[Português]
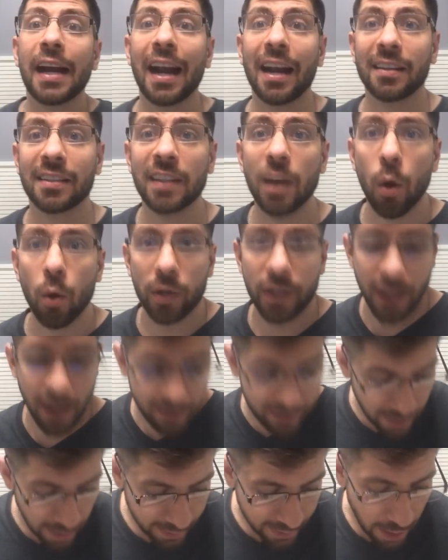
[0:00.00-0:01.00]
Casão, o que, que
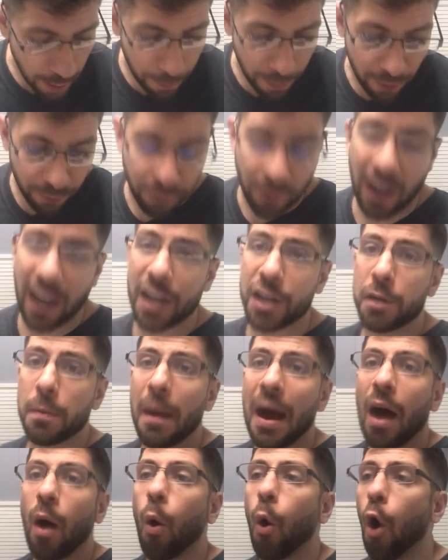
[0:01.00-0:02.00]
você tem para falar aí de
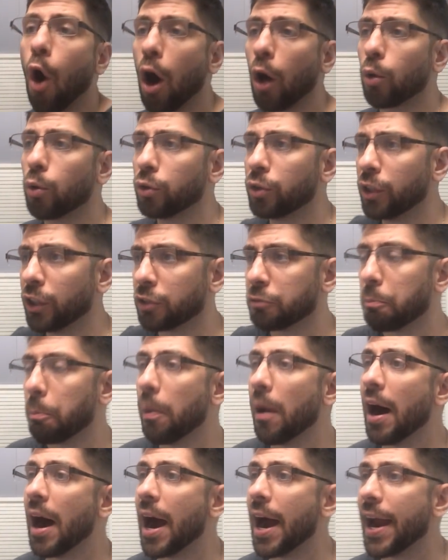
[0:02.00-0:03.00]
Marrocos,
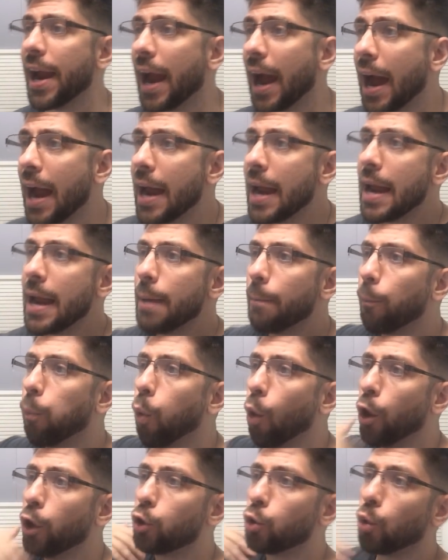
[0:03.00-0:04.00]
Espanha,
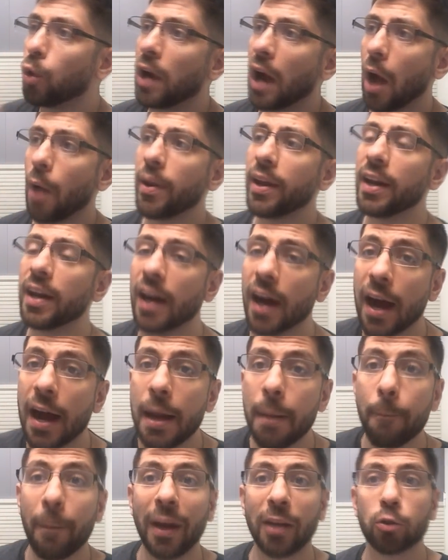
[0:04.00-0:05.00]
Portugal e Irã.
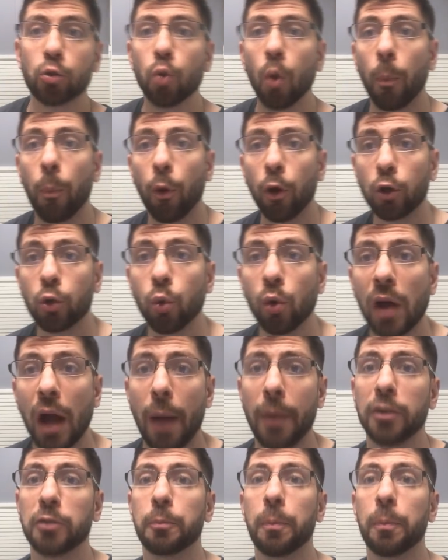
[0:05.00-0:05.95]
Passou Portugal e